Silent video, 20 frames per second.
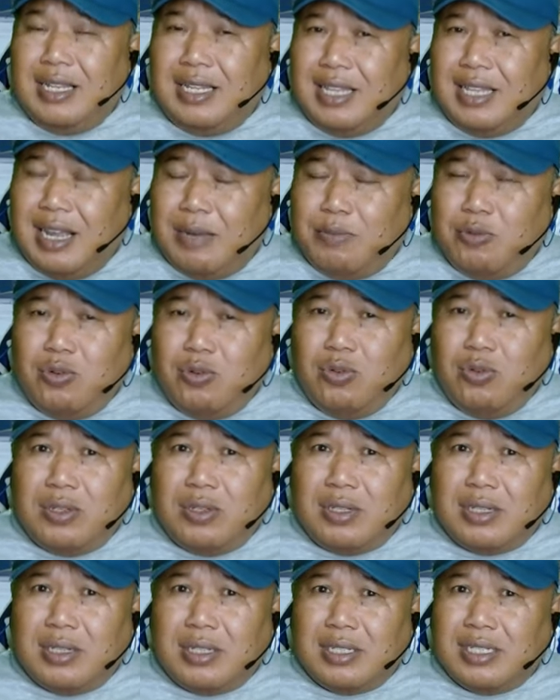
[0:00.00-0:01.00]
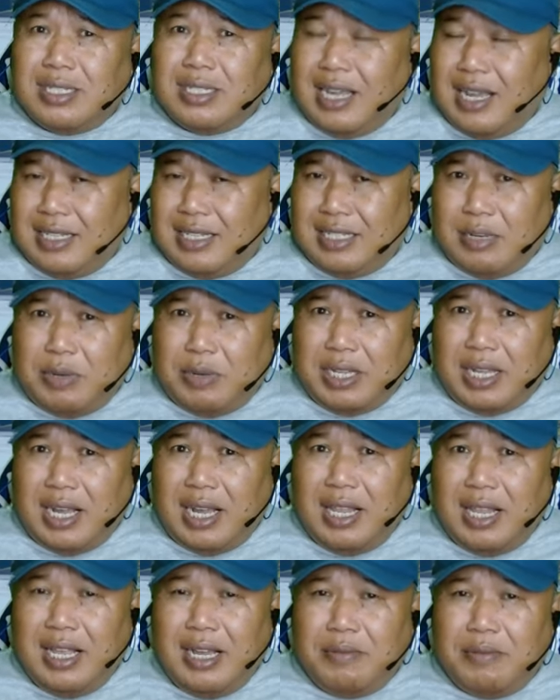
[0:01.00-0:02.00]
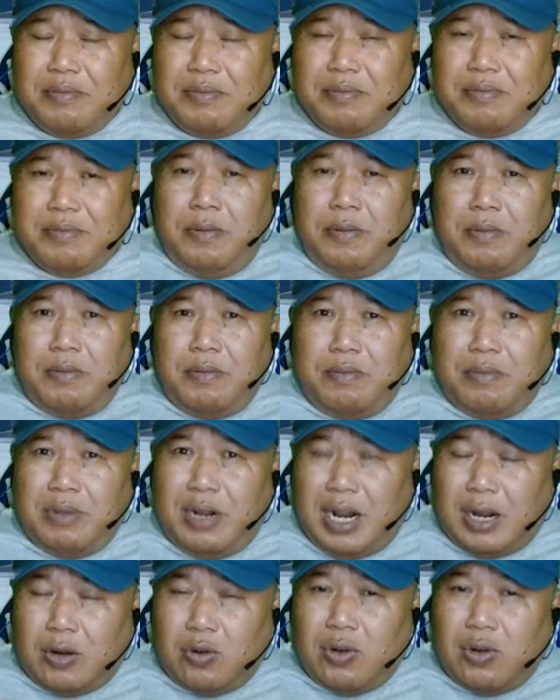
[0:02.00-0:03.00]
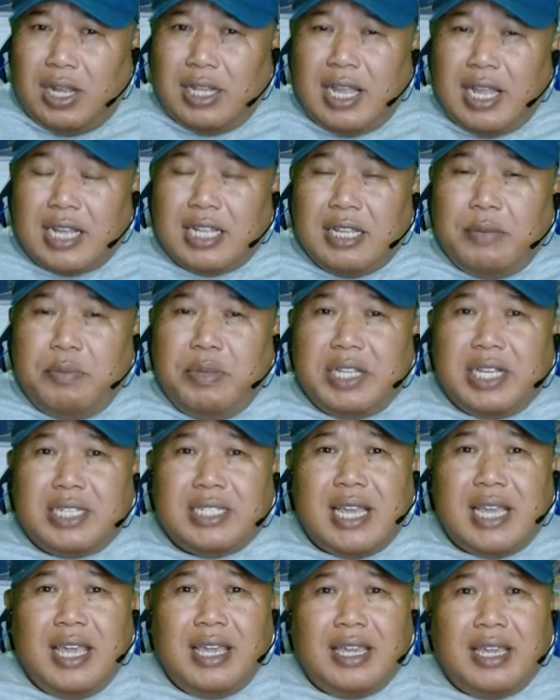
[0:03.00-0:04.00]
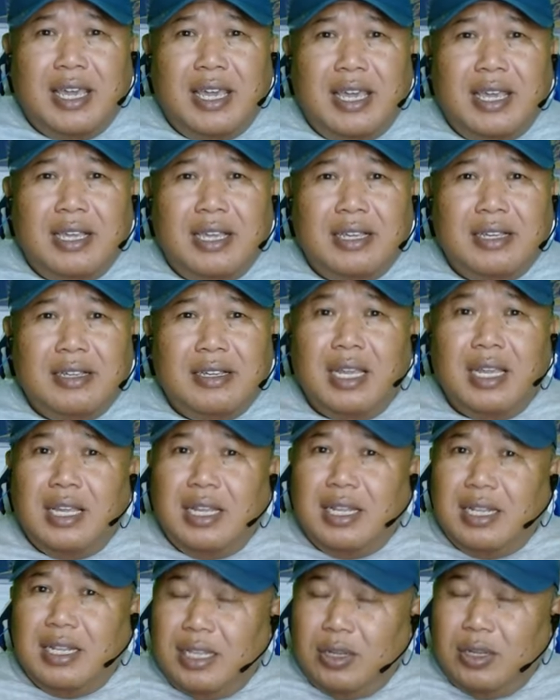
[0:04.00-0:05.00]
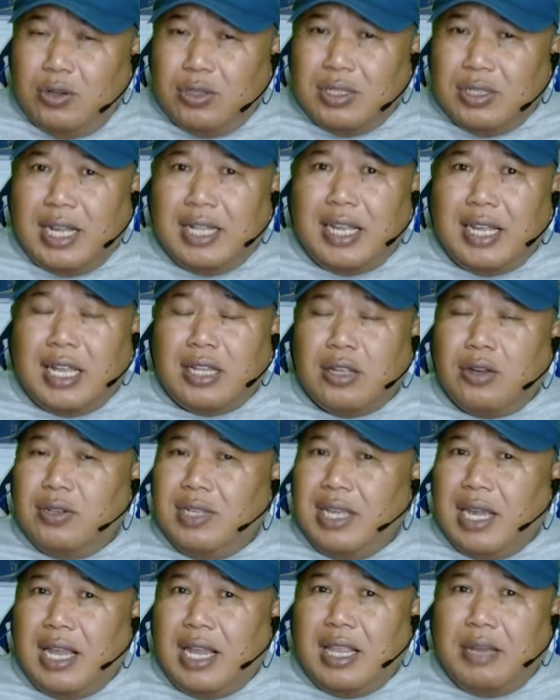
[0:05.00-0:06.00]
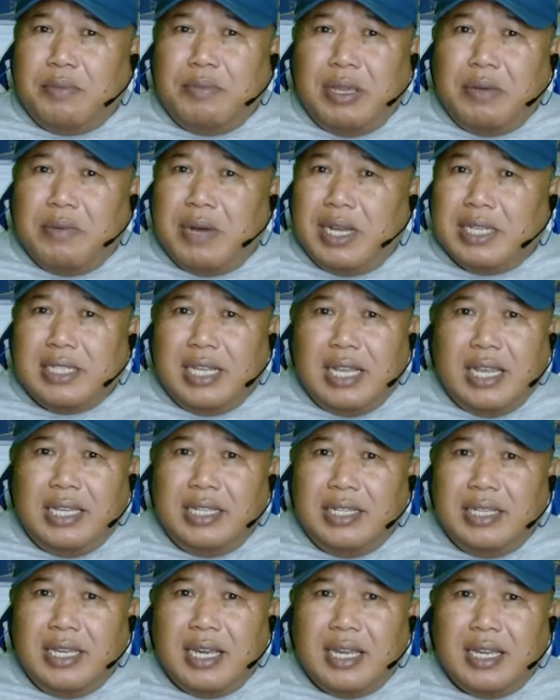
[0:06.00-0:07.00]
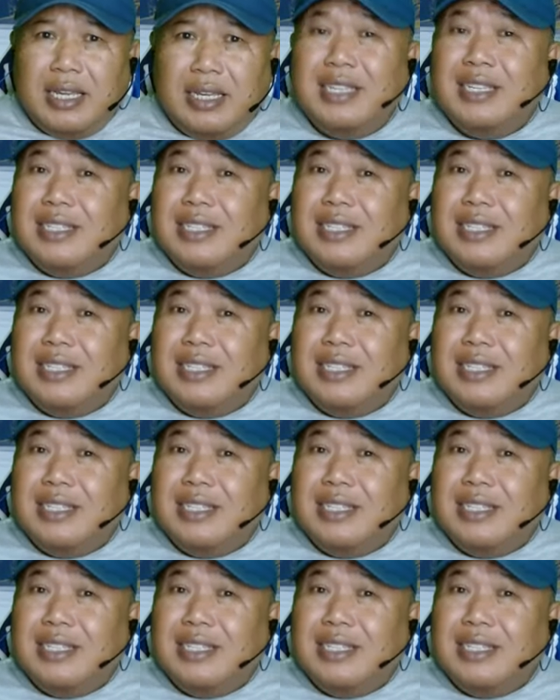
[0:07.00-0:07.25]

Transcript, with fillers: Namun, saat sahabat alam melakukan aktivitas hiking di hutan atau di alam bebas lainnya,